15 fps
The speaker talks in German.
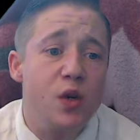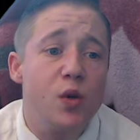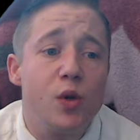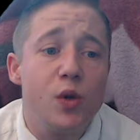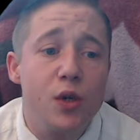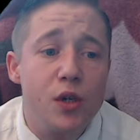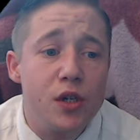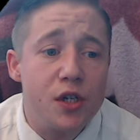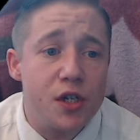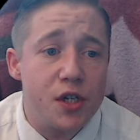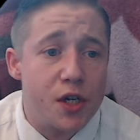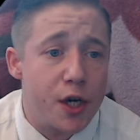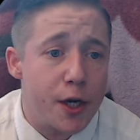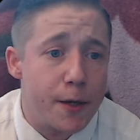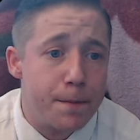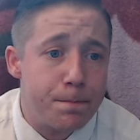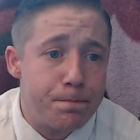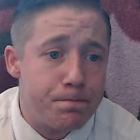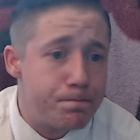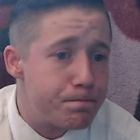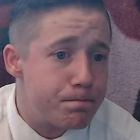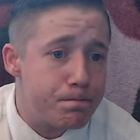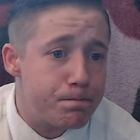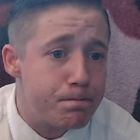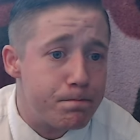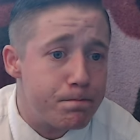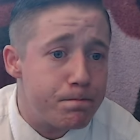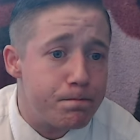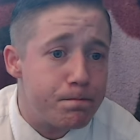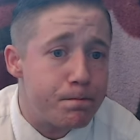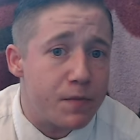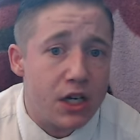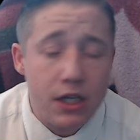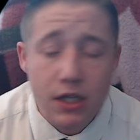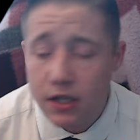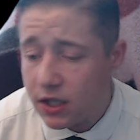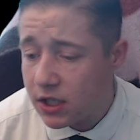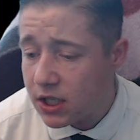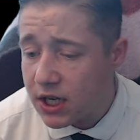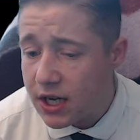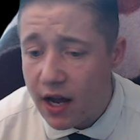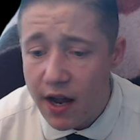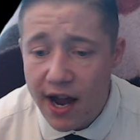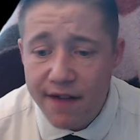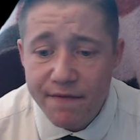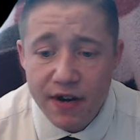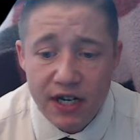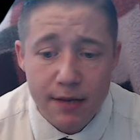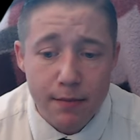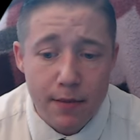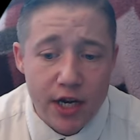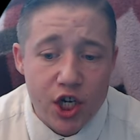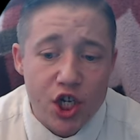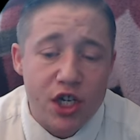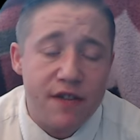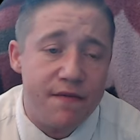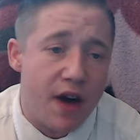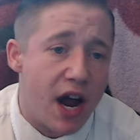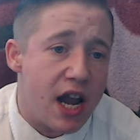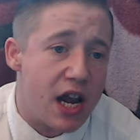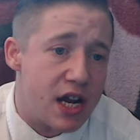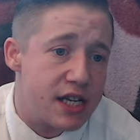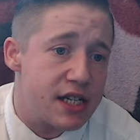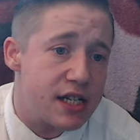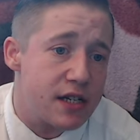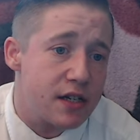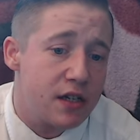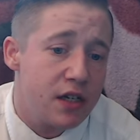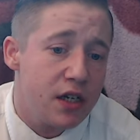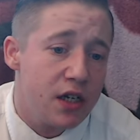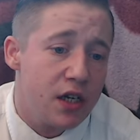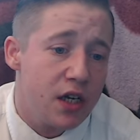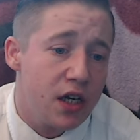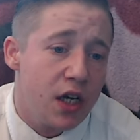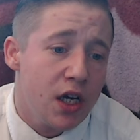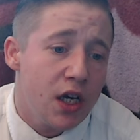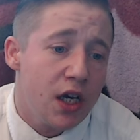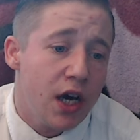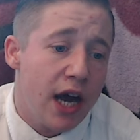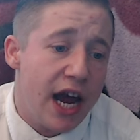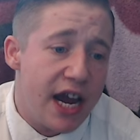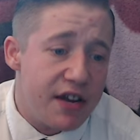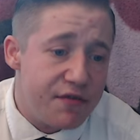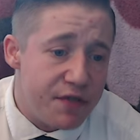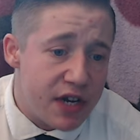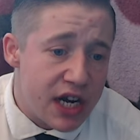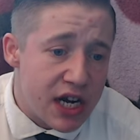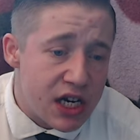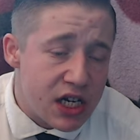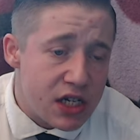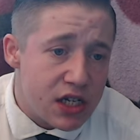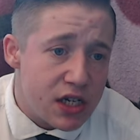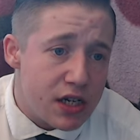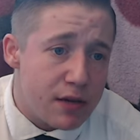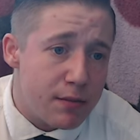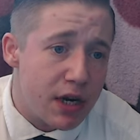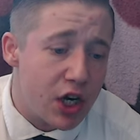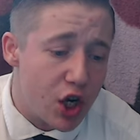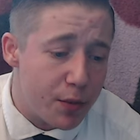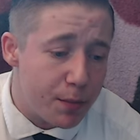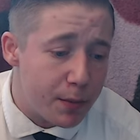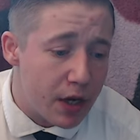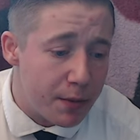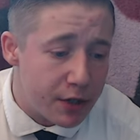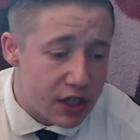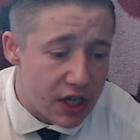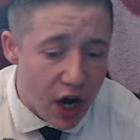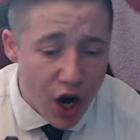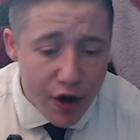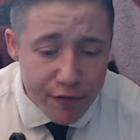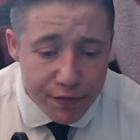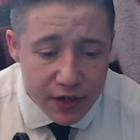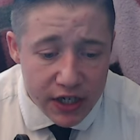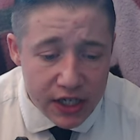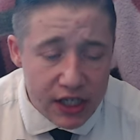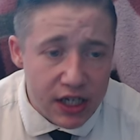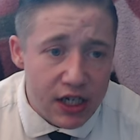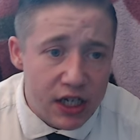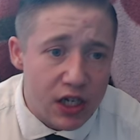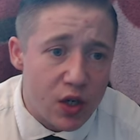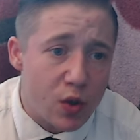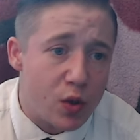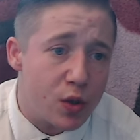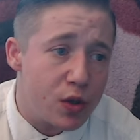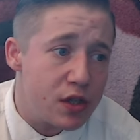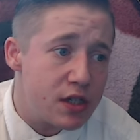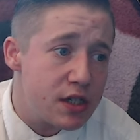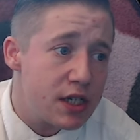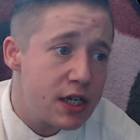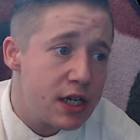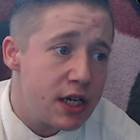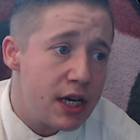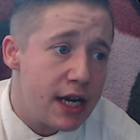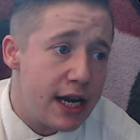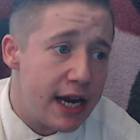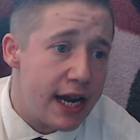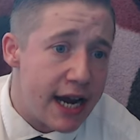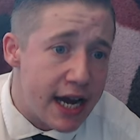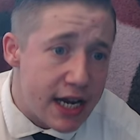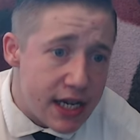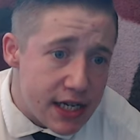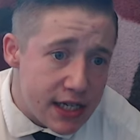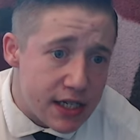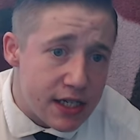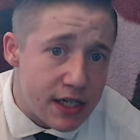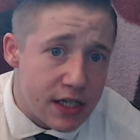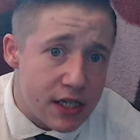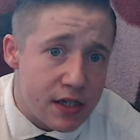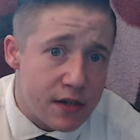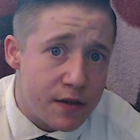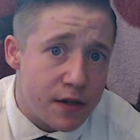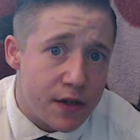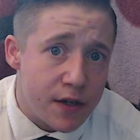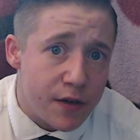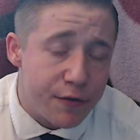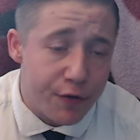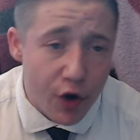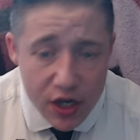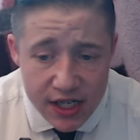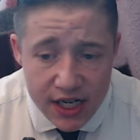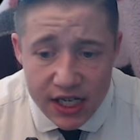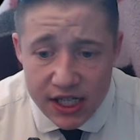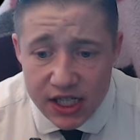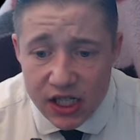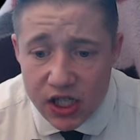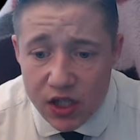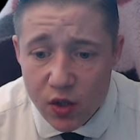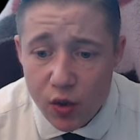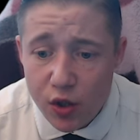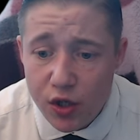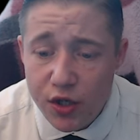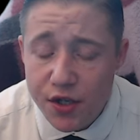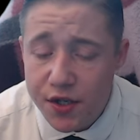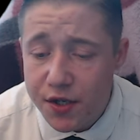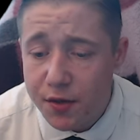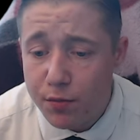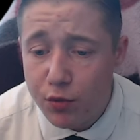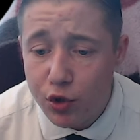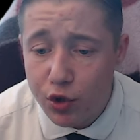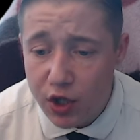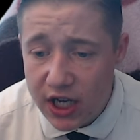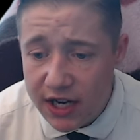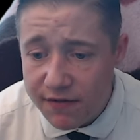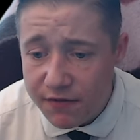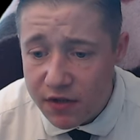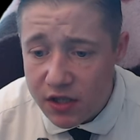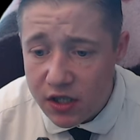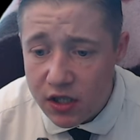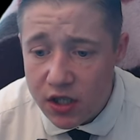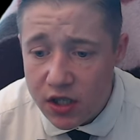und ähm, ne, einfach den Menschen die Wahl lassen. Entweder man kommt mit aufrichtigen und ehrlichen Vorsätzen und Motiven